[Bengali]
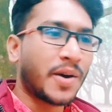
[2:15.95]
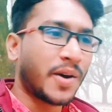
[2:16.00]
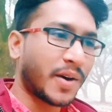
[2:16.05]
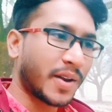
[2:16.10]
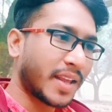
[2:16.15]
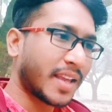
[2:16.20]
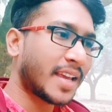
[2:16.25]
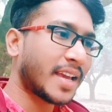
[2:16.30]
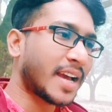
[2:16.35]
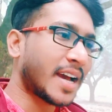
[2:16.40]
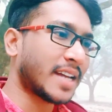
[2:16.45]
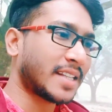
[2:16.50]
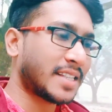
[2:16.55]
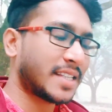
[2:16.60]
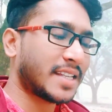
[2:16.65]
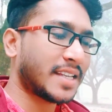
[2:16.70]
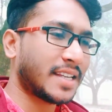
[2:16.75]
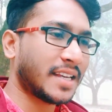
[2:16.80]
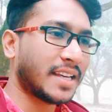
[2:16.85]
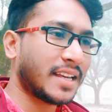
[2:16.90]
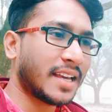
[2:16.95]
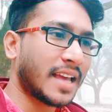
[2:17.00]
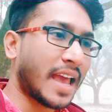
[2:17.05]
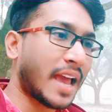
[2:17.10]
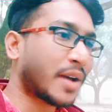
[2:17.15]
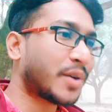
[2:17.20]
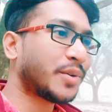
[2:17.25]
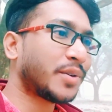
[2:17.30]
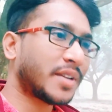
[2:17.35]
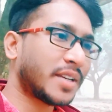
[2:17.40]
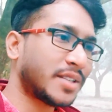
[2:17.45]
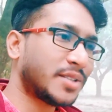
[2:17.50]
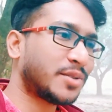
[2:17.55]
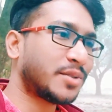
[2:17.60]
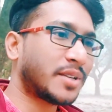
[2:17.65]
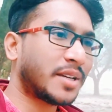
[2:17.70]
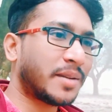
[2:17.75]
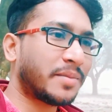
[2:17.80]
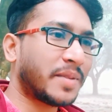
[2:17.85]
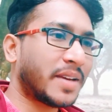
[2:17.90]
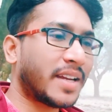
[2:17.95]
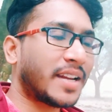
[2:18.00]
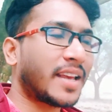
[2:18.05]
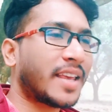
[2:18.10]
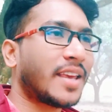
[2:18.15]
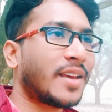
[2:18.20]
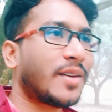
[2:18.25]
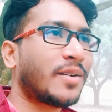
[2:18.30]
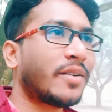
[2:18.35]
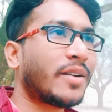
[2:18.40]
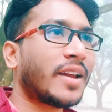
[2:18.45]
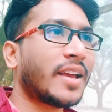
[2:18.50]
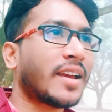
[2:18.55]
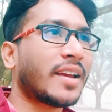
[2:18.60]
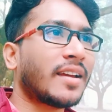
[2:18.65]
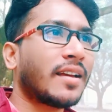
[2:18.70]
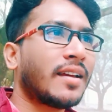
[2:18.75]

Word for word: অনেকে আছে এখনকার যুগের মেয়েরা কি করে